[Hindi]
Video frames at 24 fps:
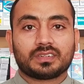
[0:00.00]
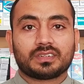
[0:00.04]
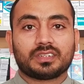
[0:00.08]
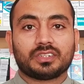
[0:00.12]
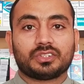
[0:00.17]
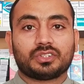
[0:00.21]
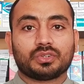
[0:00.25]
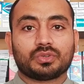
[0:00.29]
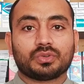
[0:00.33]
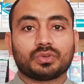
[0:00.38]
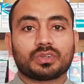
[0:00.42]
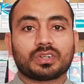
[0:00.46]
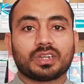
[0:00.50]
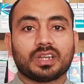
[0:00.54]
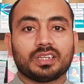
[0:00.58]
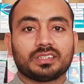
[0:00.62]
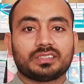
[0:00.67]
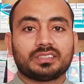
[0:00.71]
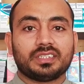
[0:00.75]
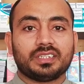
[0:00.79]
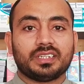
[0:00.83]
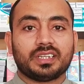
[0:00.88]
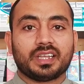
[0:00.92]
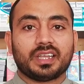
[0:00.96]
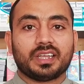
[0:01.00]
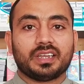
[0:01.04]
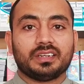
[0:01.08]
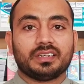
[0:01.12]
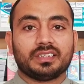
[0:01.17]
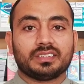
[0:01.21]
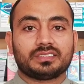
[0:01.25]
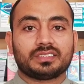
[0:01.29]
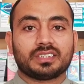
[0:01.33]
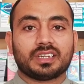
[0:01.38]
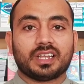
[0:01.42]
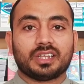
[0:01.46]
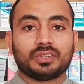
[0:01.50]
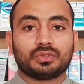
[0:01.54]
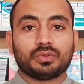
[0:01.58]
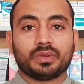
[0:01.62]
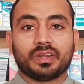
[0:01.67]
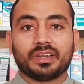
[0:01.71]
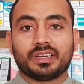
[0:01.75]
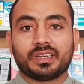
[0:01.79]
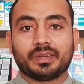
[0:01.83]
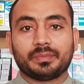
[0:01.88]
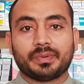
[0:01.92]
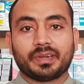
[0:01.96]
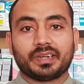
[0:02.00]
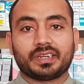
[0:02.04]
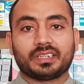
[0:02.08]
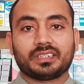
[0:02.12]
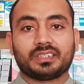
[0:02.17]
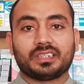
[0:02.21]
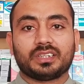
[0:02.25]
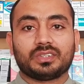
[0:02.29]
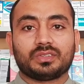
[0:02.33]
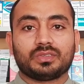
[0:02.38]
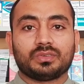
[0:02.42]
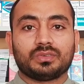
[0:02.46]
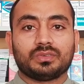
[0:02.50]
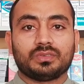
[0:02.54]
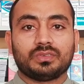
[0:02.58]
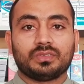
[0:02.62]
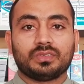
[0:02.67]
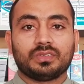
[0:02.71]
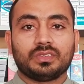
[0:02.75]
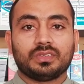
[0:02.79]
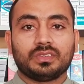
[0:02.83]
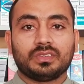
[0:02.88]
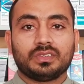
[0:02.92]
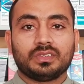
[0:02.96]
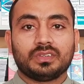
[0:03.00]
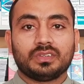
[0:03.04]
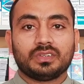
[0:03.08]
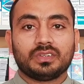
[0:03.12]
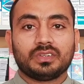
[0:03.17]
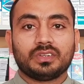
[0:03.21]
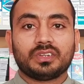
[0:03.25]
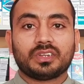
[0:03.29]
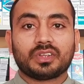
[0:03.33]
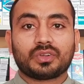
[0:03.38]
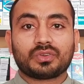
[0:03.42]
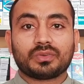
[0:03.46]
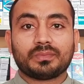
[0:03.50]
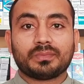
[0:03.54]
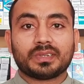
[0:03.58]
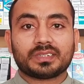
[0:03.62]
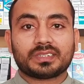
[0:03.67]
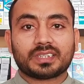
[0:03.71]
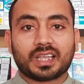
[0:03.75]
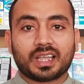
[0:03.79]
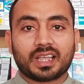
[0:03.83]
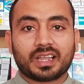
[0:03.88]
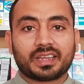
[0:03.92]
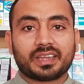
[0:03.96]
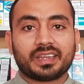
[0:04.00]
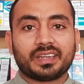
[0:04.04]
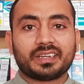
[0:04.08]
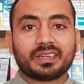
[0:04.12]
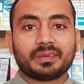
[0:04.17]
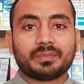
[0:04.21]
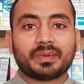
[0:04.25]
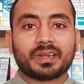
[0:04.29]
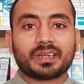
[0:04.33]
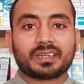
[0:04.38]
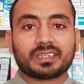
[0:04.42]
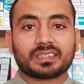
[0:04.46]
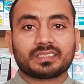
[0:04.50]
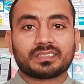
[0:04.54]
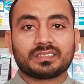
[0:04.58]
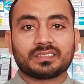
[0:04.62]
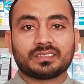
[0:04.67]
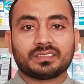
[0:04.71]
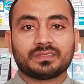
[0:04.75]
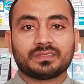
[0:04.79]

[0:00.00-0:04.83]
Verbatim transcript: किसी को खांसी है नजरा है तो एंटीबायोटिक दे दो ये कोई मजाक है एंटीबायोटिक